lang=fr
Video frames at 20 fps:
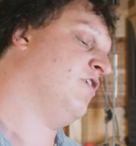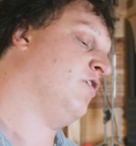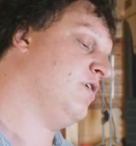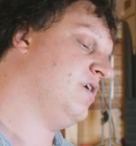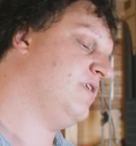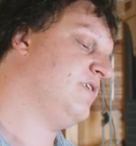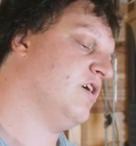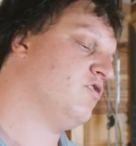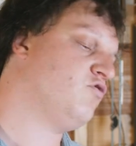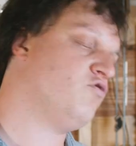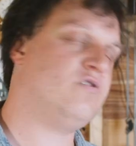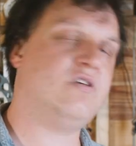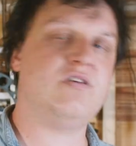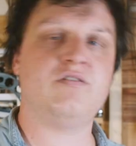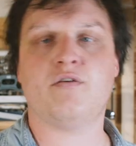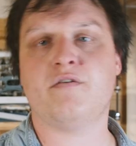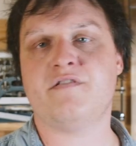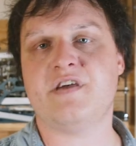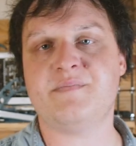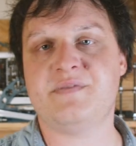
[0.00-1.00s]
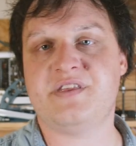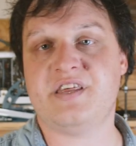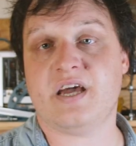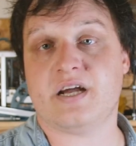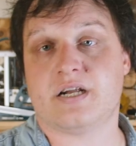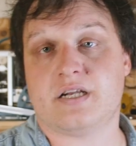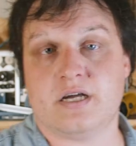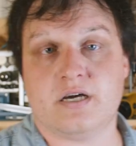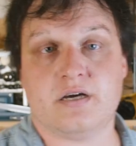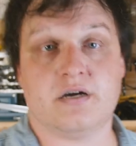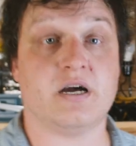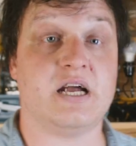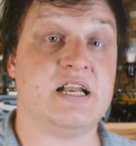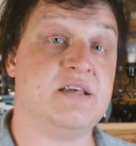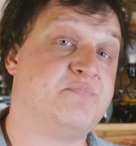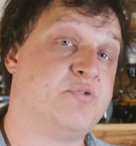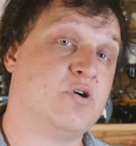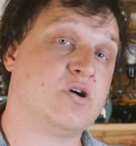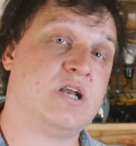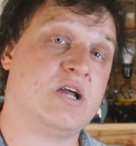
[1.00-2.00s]
temps, il date du 19e siècle, hein. à
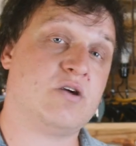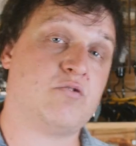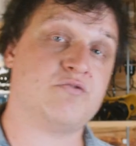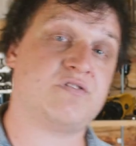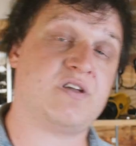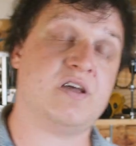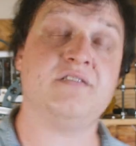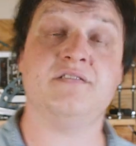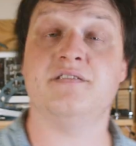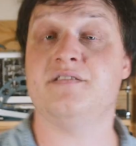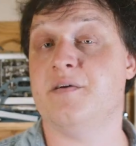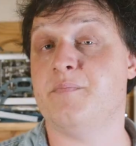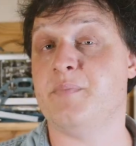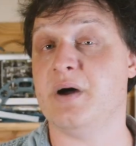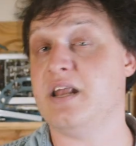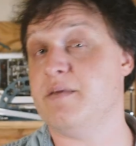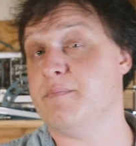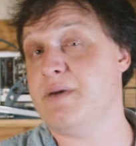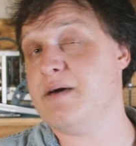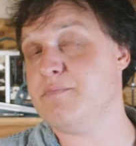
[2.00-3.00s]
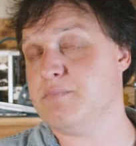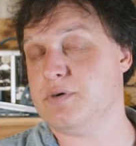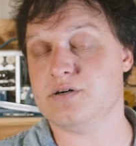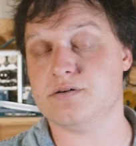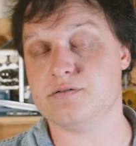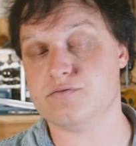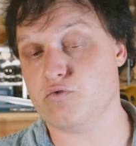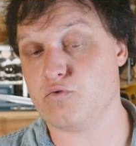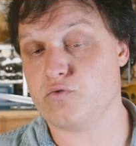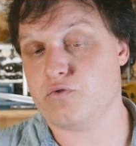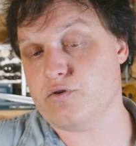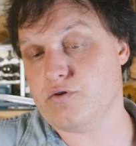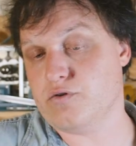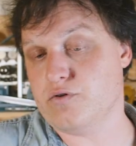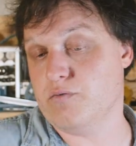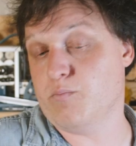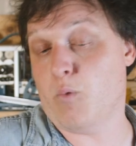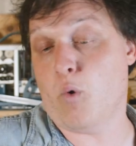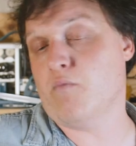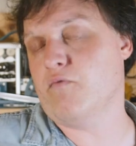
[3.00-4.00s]
l'époque les contraintes n'étaient pas les mêmes, donc euh,
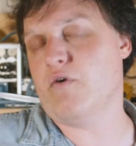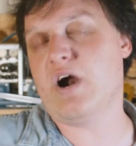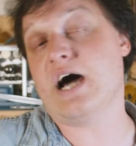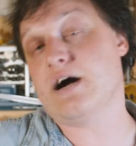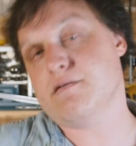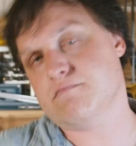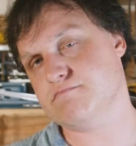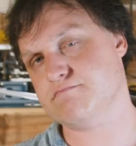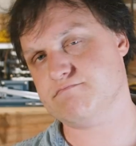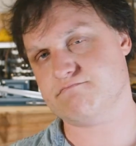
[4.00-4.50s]
voilà.